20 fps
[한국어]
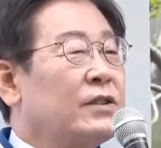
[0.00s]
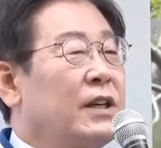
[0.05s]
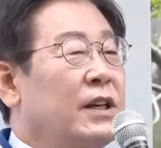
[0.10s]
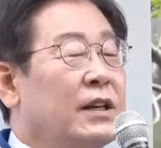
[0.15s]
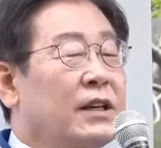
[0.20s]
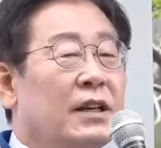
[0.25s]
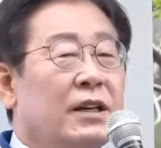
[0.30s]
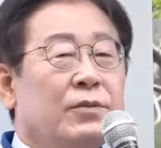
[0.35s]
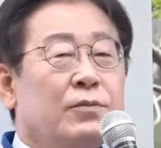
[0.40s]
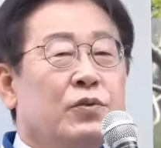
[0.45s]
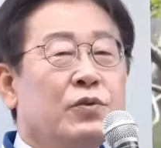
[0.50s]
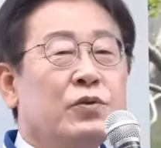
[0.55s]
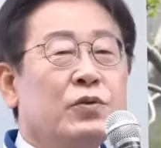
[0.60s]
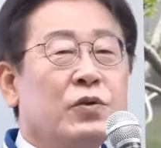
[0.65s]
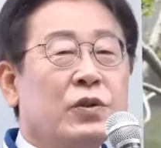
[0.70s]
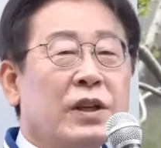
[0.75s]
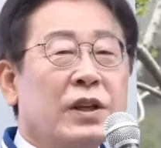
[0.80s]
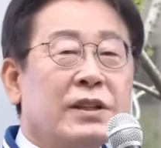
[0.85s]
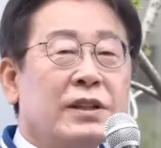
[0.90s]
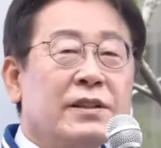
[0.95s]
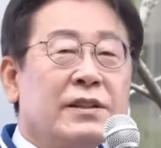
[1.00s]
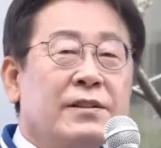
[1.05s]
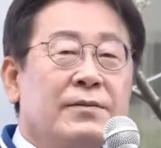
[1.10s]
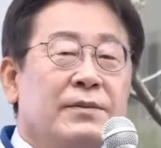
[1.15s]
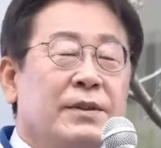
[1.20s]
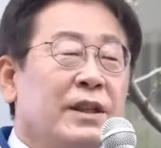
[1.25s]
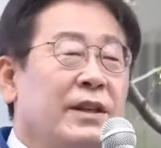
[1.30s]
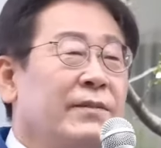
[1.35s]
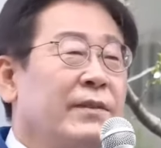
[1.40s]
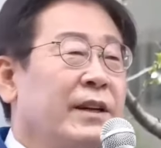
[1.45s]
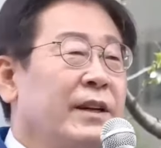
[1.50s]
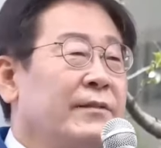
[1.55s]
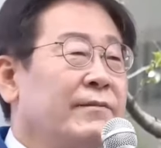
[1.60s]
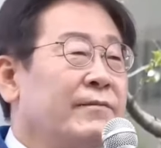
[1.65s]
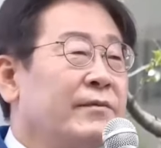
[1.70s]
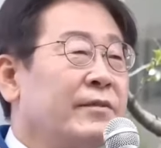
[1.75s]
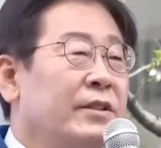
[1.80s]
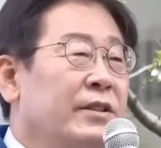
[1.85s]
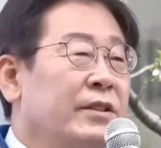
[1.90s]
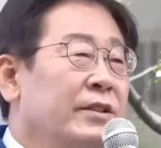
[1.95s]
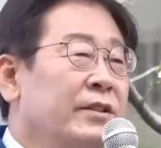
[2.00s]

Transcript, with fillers: 생각하는 분도 계실 겁니다만